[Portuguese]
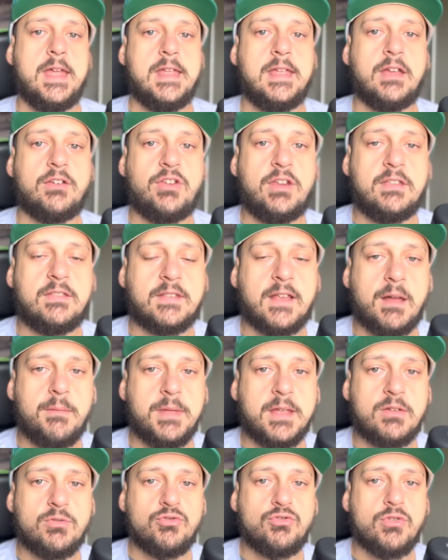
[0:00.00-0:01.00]
E a gente
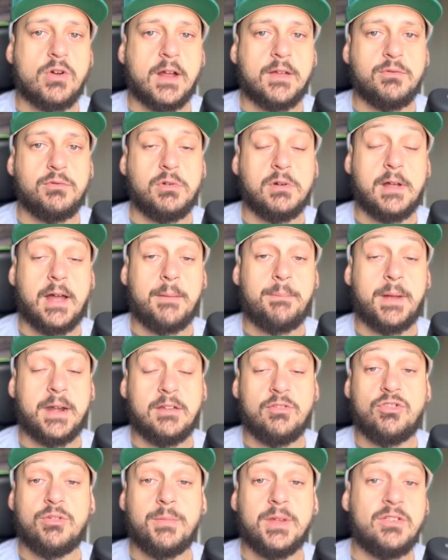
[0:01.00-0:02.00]
sabe que o jogador
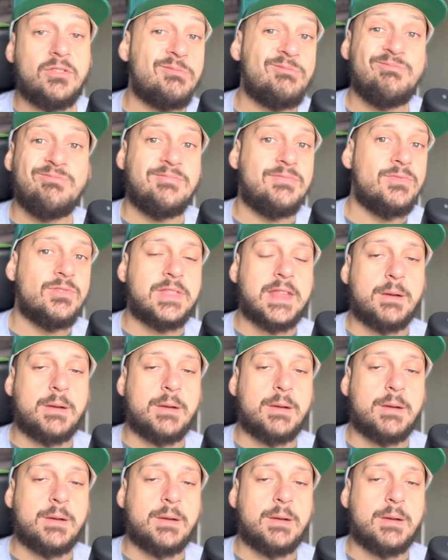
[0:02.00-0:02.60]
aparentemente não